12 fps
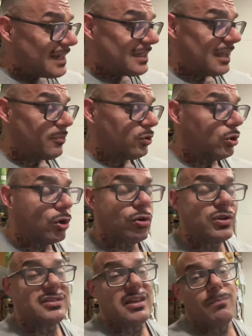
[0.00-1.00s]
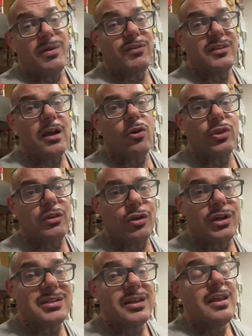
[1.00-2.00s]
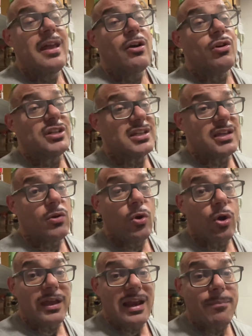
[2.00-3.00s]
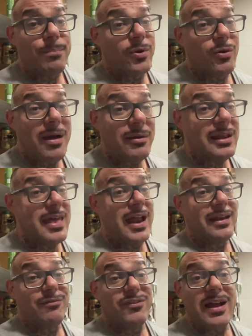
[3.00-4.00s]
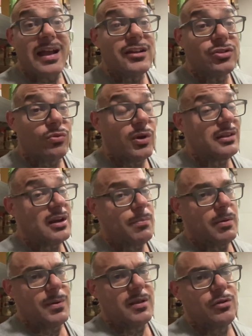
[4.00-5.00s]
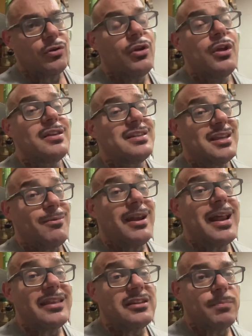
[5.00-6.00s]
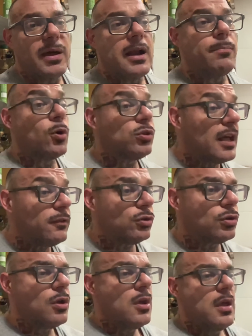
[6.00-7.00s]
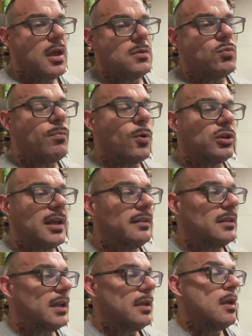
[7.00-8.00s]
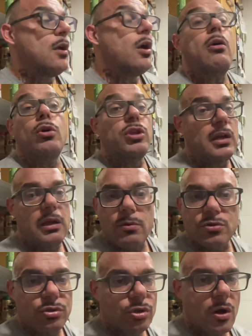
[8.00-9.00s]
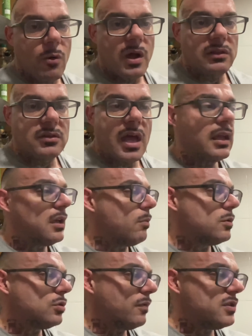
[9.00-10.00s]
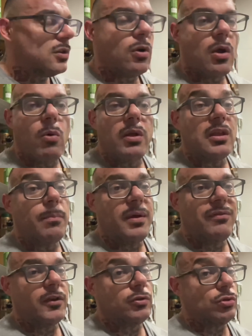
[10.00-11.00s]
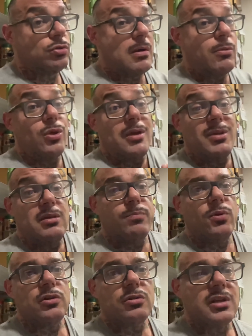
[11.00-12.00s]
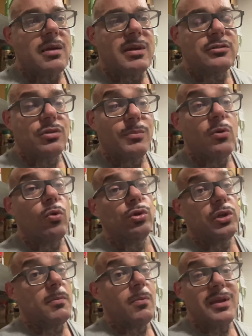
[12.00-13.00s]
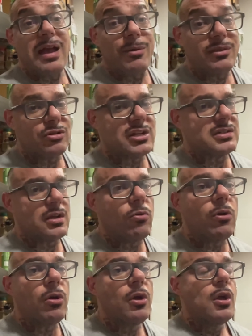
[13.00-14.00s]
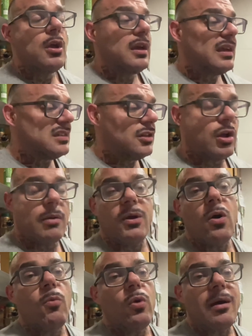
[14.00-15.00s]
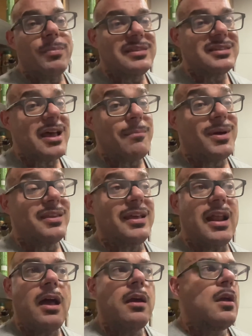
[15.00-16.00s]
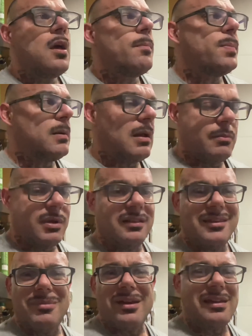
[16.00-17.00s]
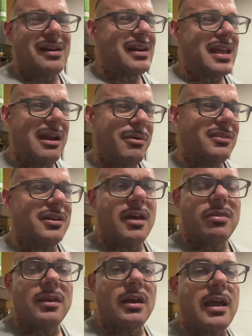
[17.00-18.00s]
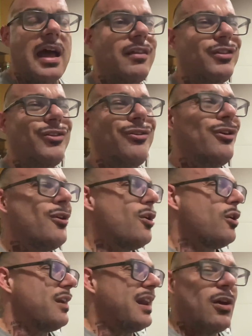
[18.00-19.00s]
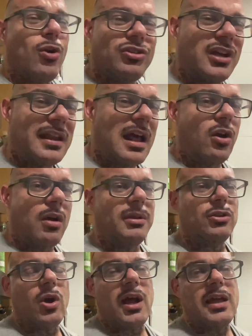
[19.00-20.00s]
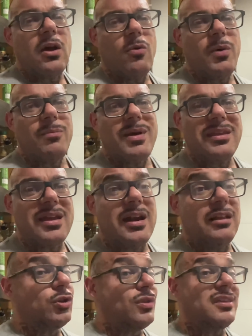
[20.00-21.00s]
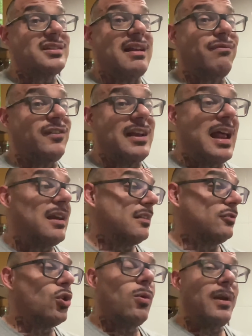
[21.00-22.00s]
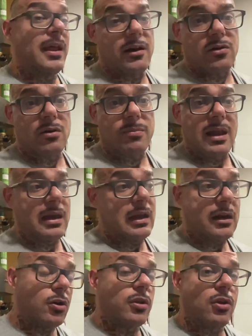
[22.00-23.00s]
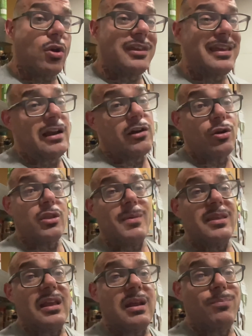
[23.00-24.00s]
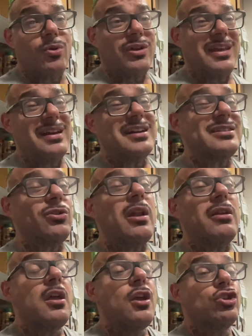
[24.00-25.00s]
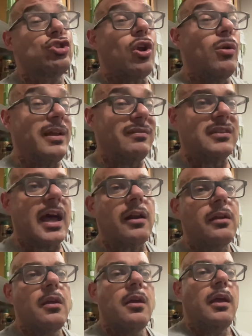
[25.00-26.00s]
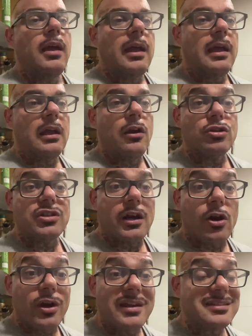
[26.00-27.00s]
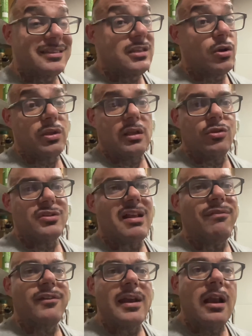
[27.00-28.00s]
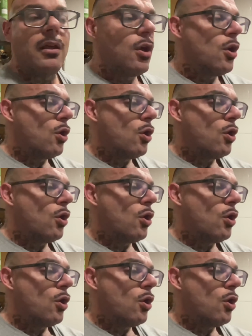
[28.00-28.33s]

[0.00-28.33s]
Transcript: ese motor no está en perfectas condiciones, os aseguro que las probabilidades de fracaso durante la preparación se van a disparar. Por tanto, es muy importante, oye, que vosotros lo aguantáis, que vuestro físico lo aguanta, perfecto. Yo hablo de mí, por eso se llama esto mi culturismo. Mi cabeza os aseguro que si ahora me como una pizza, mañana probablemente me querría levantar a hacer cardio, recortaría lo que me tocaría comer mañana, entonces al final doble error, ¿vale? El error de hoy y el error de mañana por querer solventar eh, los errores de hoy. Entonces al final...